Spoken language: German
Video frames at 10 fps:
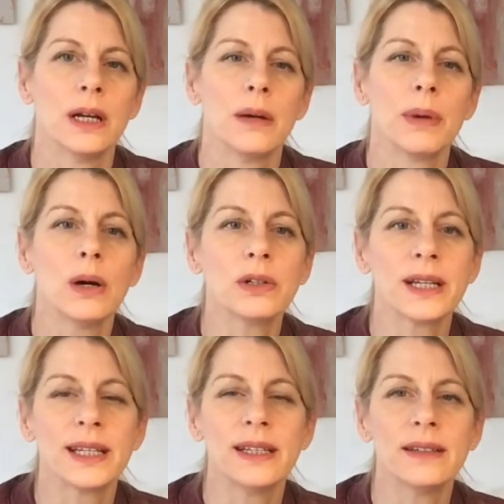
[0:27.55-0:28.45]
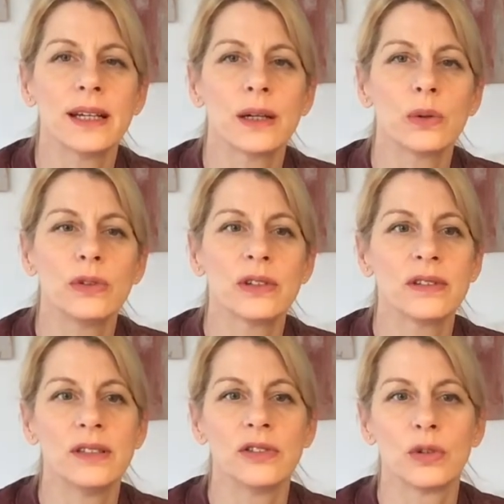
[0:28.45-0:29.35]
Braucht ein Kind ein größeres
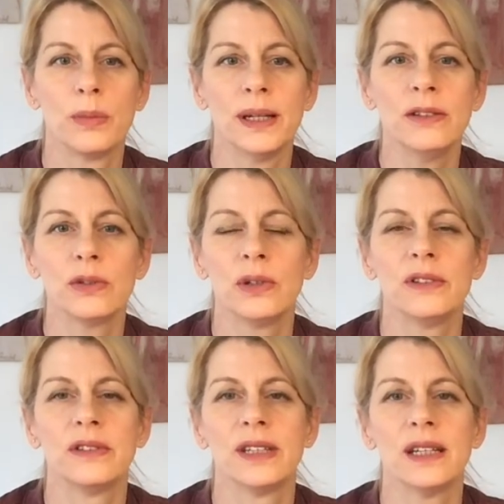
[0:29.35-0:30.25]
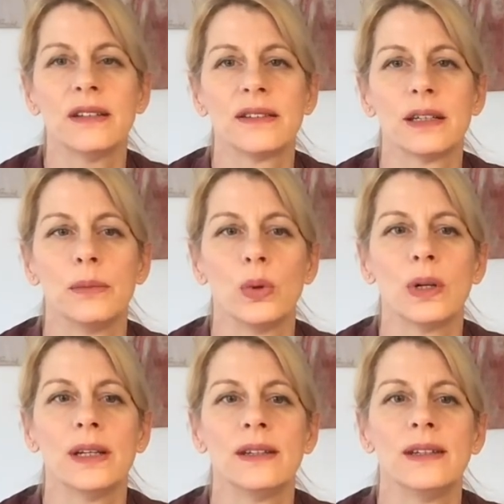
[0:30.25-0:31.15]
Instrument, so ist es jederzeit
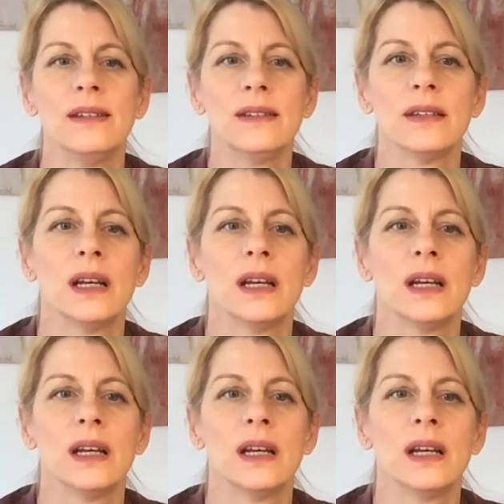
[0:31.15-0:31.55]
möglich, dies